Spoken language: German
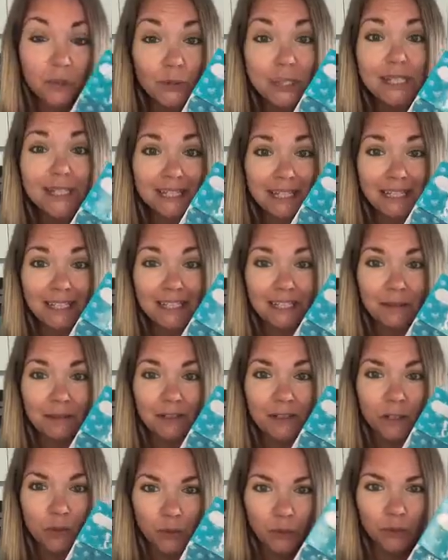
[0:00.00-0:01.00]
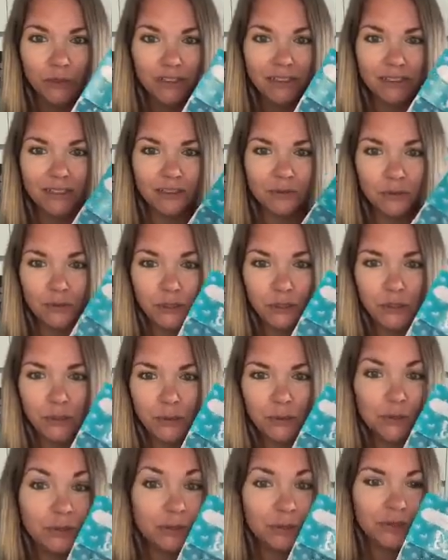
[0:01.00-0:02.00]
durch das Säckchen durch, also durch die
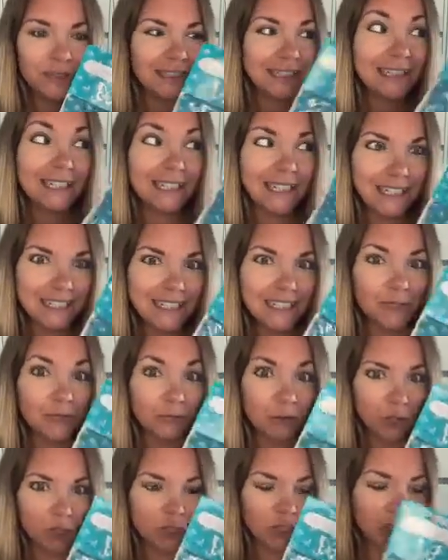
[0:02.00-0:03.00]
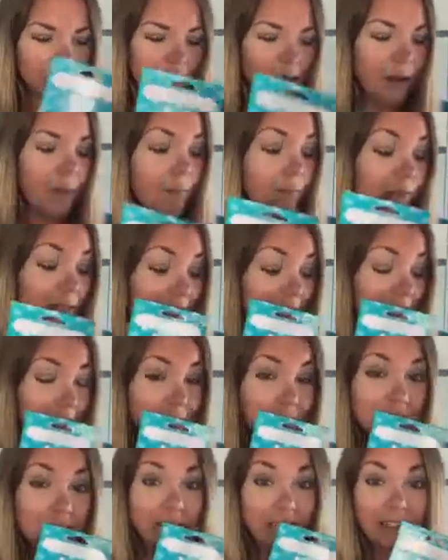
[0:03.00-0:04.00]
Tüte durch. Richtig frisch. Den
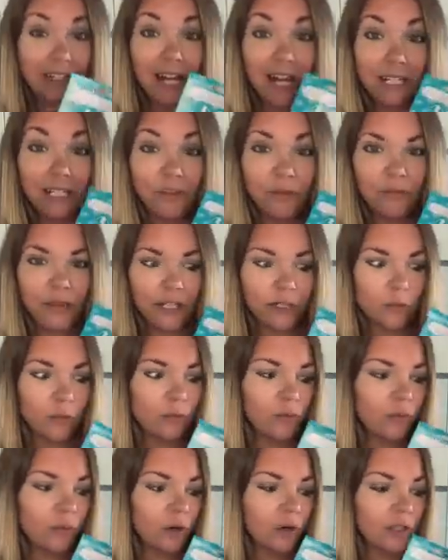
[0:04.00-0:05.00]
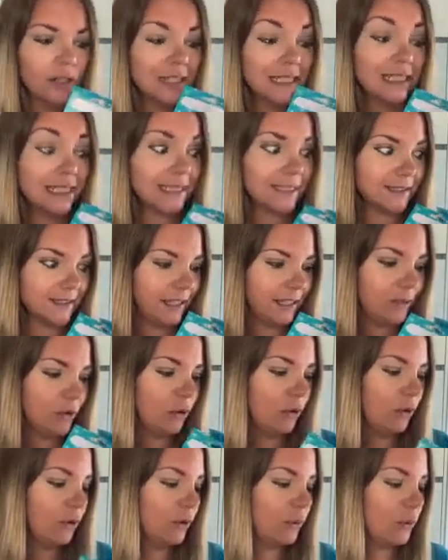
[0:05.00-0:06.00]
habt ihr drin, hat einen Wert von 10
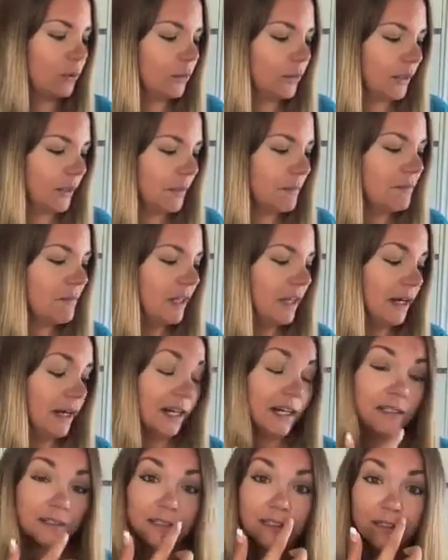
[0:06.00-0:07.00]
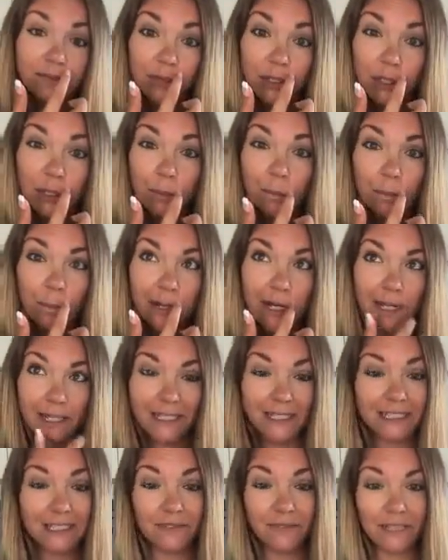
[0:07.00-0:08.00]
Euro. Ja? Also sind wir schon
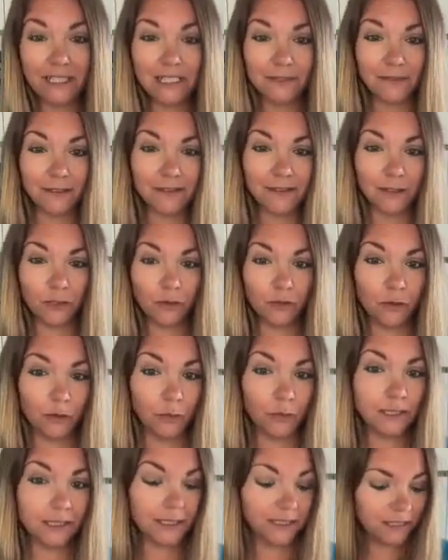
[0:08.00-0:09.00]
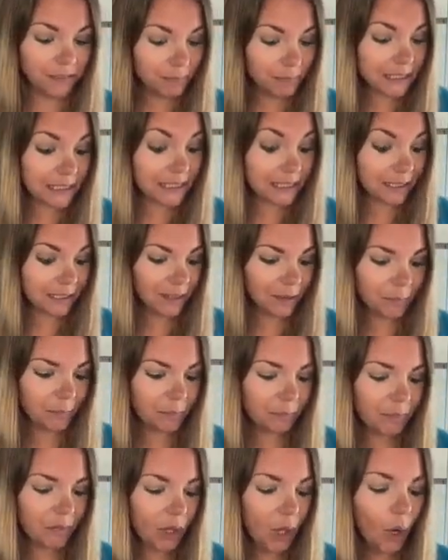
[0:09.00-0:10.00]
bei 22,75.
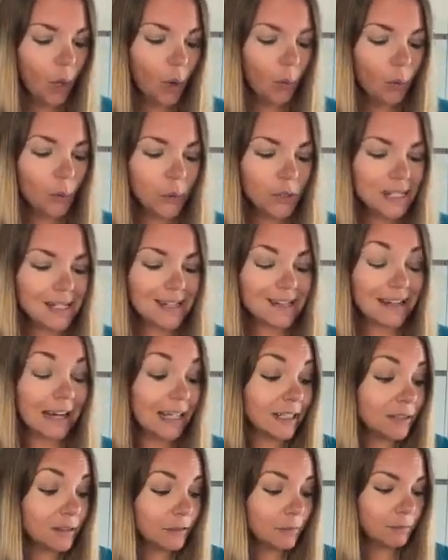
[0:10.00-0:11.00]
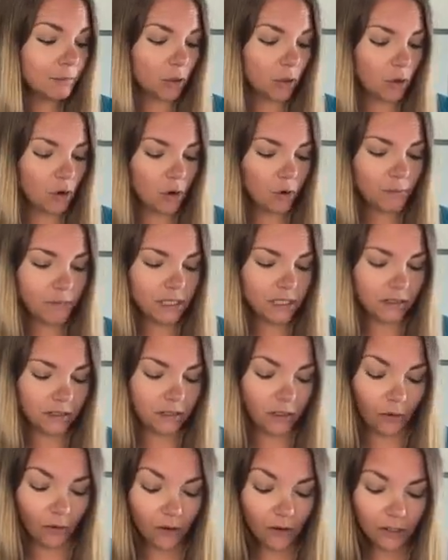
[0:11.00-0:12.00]
Und dann bekommt
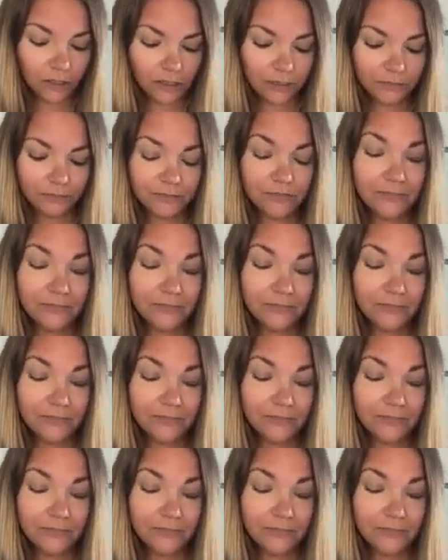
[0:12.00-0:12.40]
ihr noch